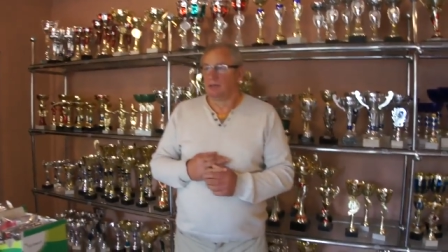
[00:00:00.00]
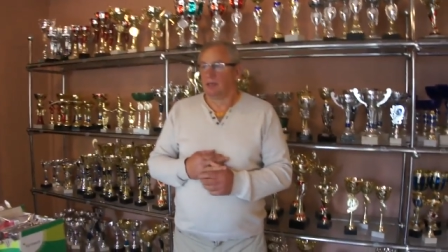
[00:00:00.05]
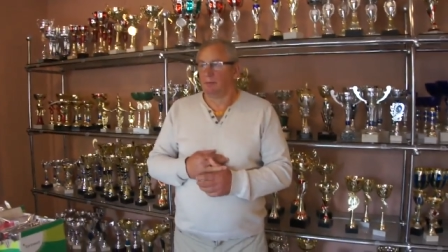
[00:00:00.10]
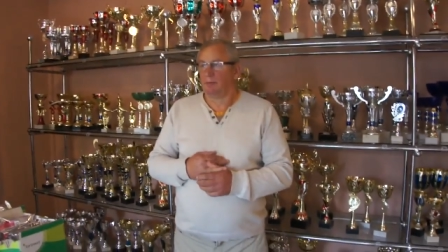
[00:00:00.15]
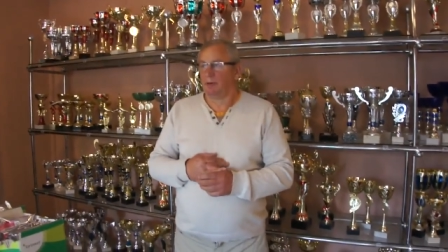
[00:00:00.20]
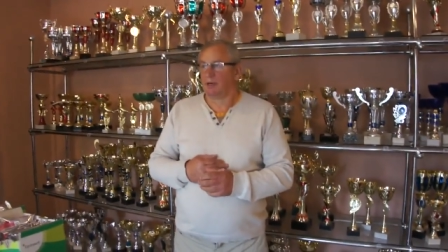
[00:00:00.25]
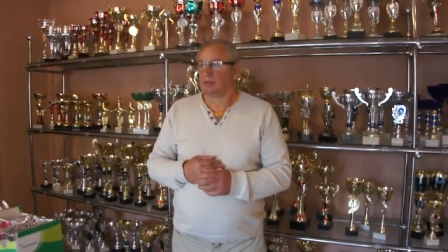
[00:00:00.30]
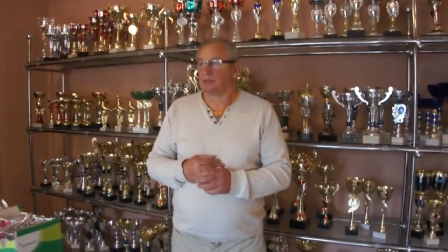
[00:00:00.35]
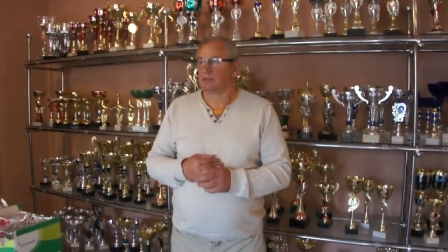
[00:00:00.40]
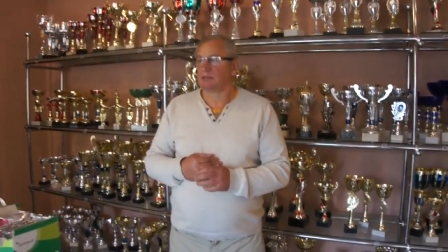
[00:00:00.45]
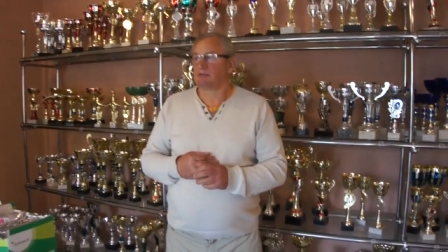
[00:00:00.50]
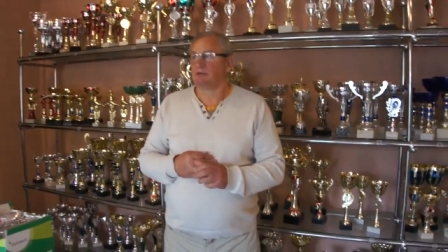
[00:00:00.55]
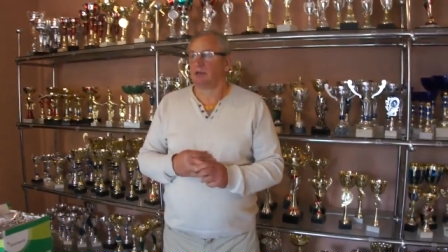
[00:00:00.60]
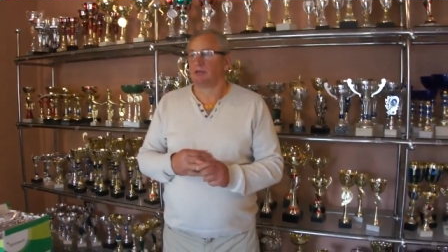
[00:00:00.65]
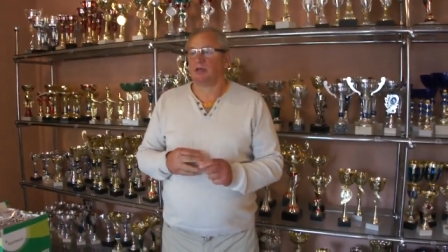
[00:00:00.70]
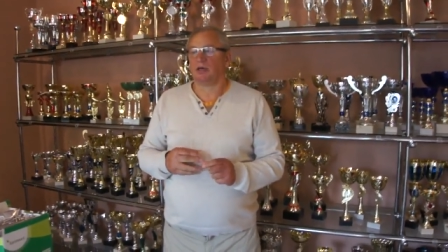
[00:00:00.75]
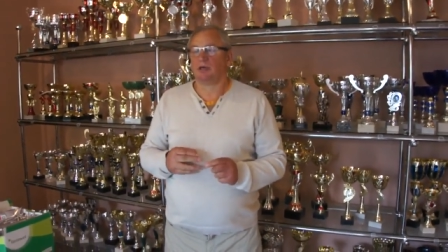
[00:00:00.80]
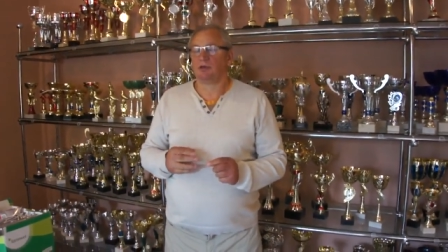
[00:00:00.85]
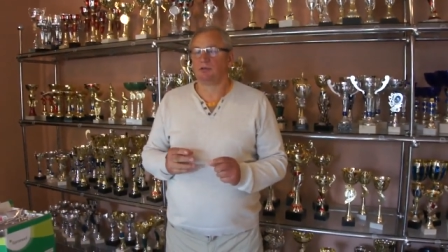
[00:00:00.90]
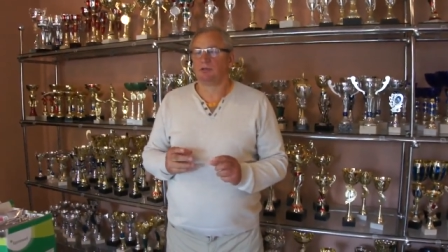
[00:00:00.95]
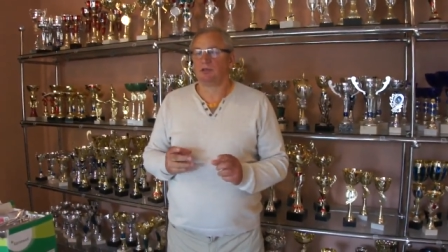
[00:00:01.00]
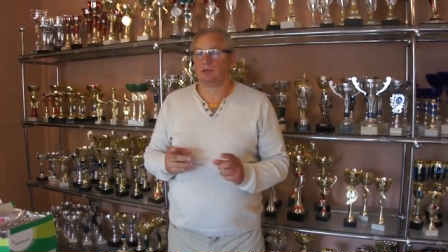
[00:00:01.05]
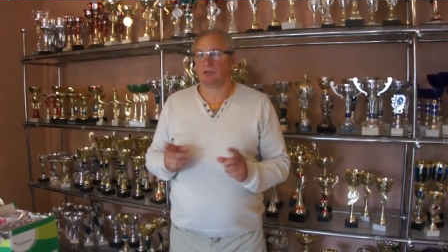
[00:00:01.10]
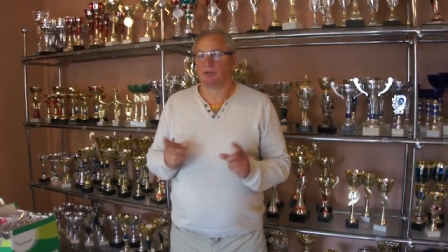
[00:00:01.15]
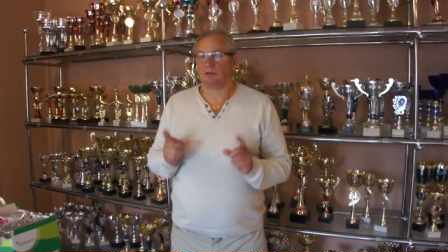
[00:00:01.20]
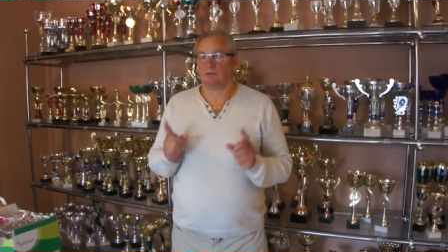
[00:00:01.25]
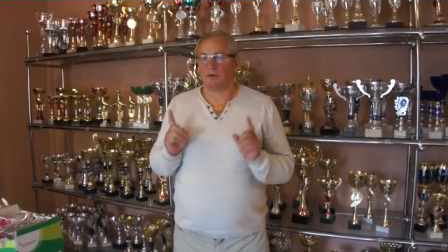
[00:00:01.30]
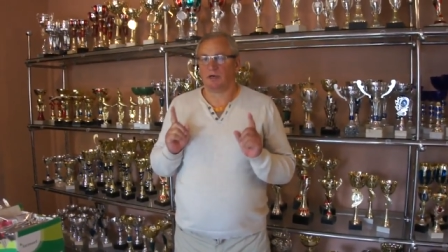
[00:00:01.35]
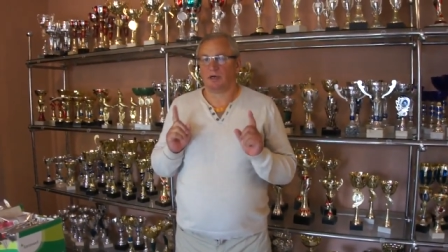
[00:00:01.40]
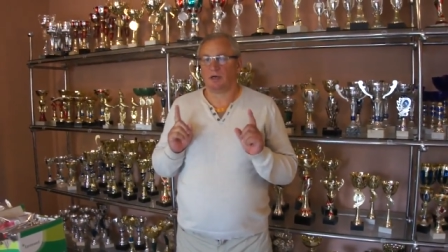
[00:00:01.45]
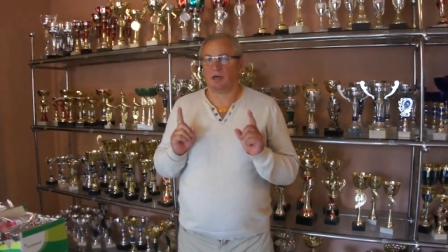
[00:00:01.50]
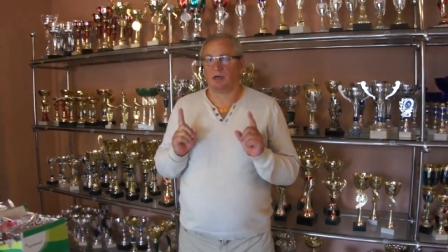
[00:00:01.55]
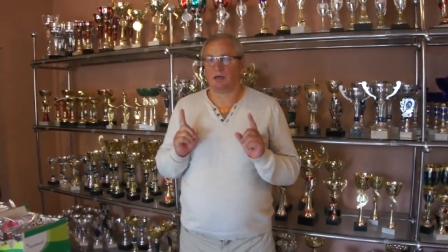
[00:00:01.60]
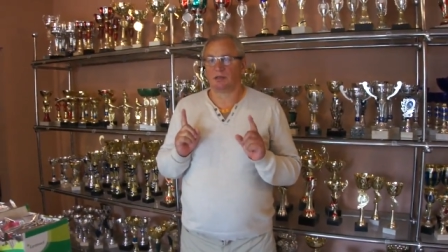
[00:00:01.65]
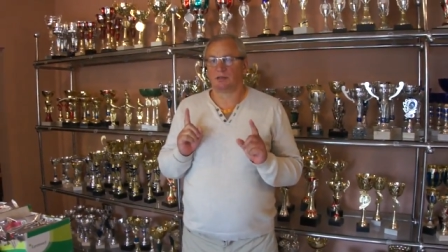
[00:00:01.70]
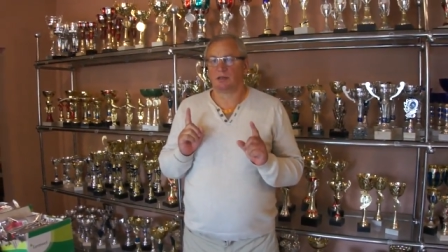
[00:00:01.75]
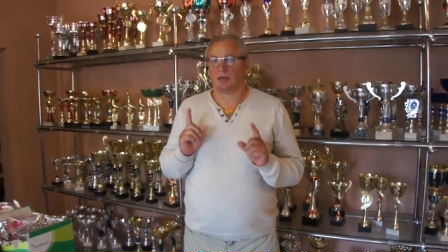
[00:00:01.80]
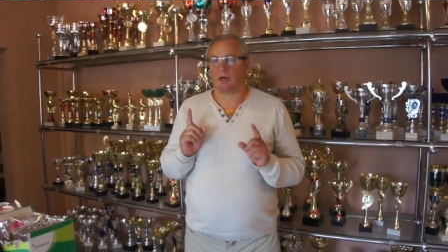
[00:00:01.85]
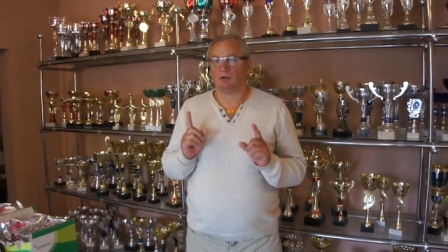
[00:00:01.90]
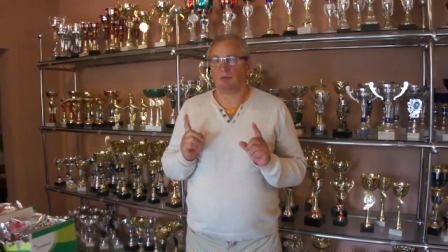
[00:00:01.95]
na pakiet składają się dwa
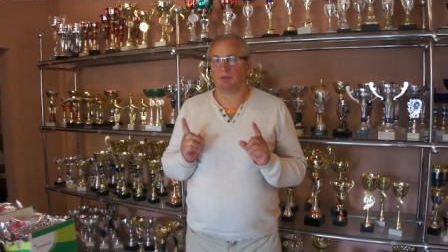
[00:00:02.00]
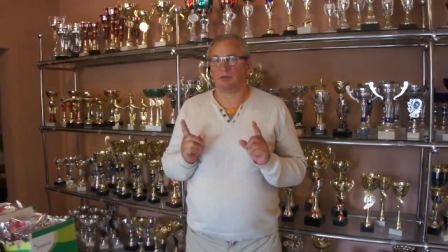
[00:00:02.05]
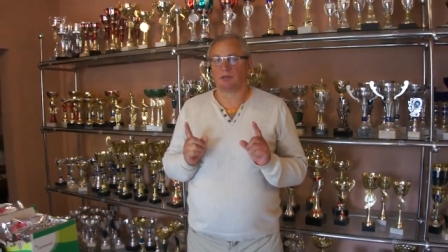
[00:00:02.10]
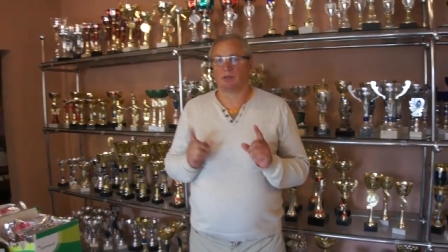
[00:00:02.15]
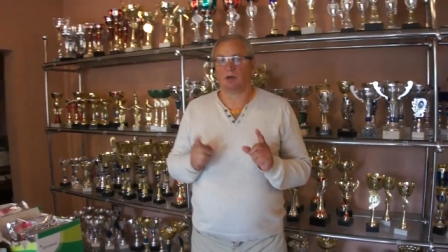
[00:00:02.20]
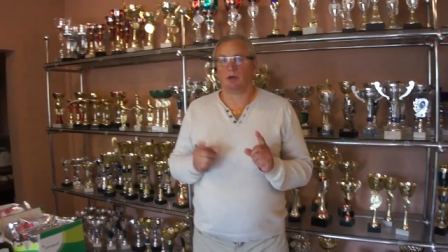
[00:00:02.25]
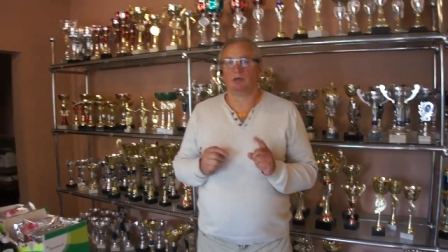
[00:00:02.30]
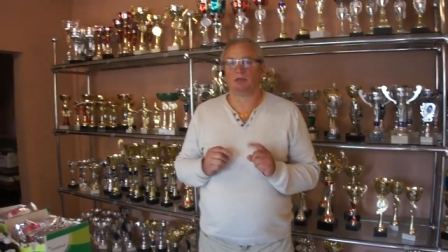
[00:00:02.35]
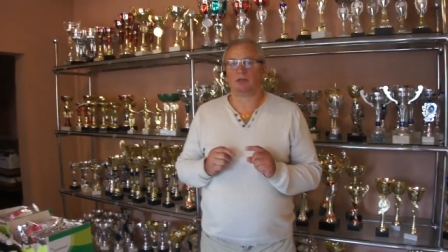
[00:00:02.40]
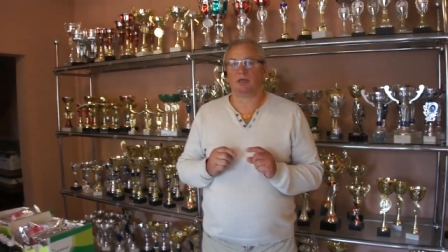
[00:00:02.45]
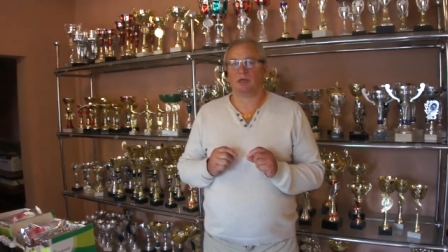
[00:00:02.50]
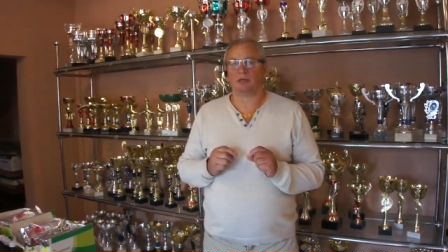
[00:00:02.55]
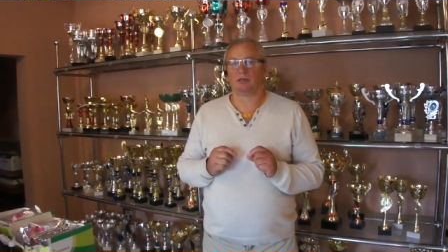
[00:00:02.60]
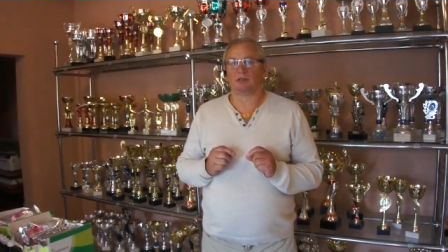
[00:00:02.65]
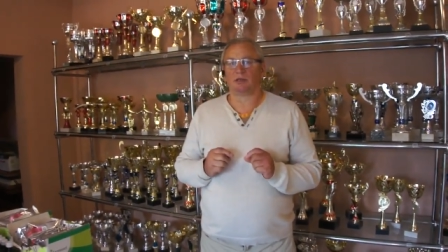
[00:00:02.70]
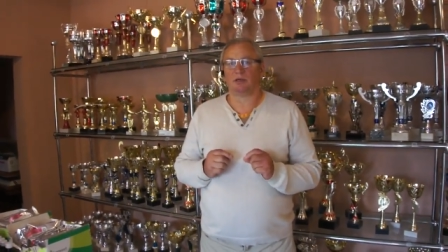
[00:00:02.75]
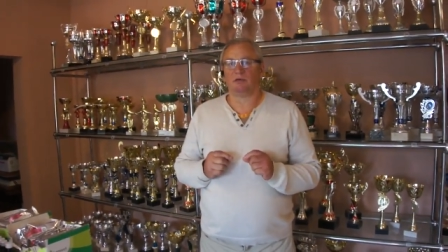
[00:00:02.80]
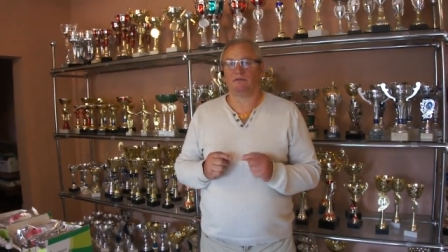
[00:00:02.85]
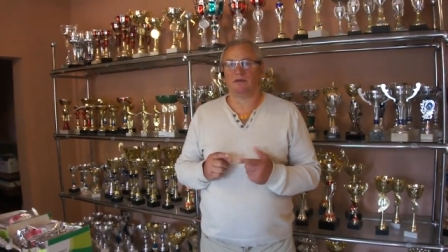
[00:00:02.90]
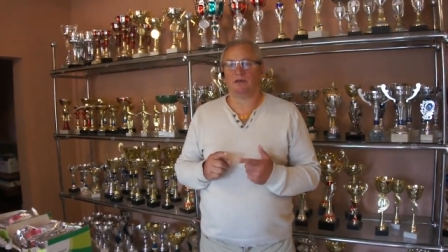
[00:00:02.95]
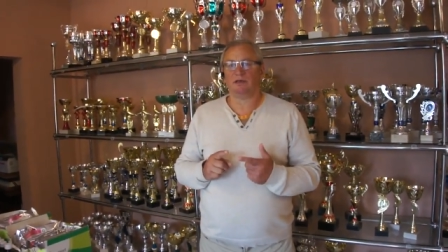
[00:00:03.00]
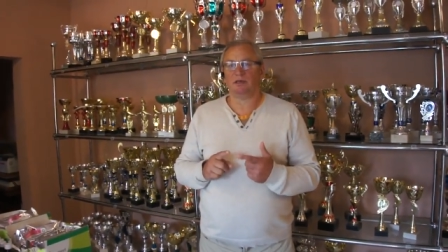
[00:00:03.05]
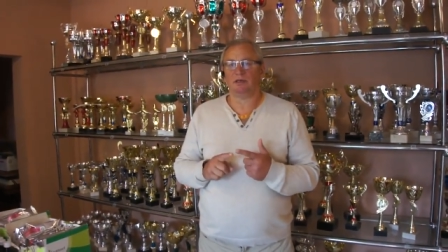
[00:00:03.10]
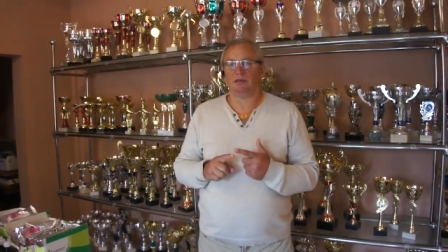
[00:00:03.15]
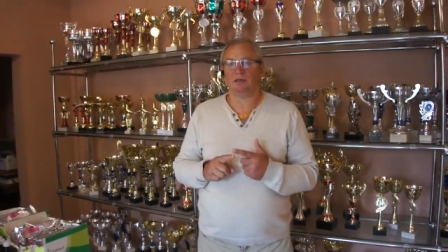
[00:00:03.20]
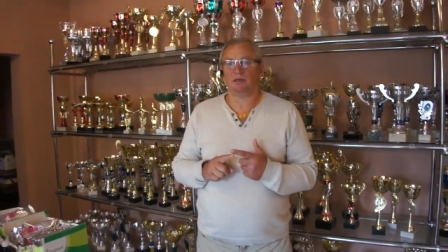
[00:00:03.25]
Tauben Goldy litrowe,